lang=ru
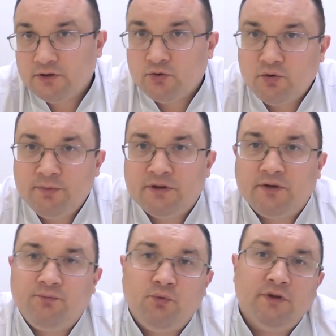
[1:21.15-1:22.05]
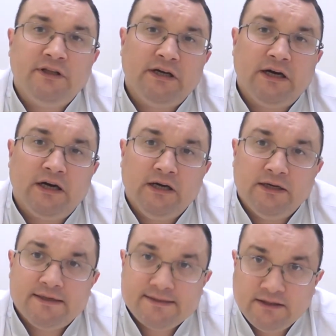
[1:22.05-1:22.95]
Кроме того, на
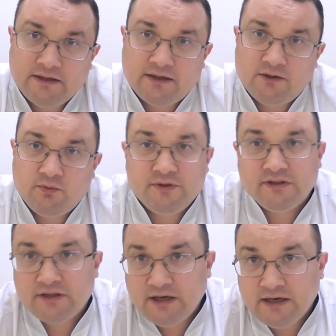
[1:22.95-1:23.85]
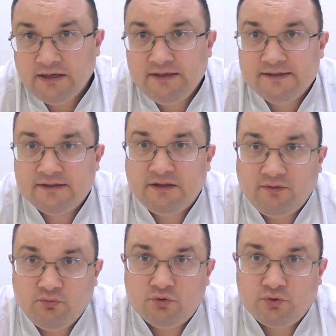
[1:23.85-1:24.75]
старых узелках из-за того,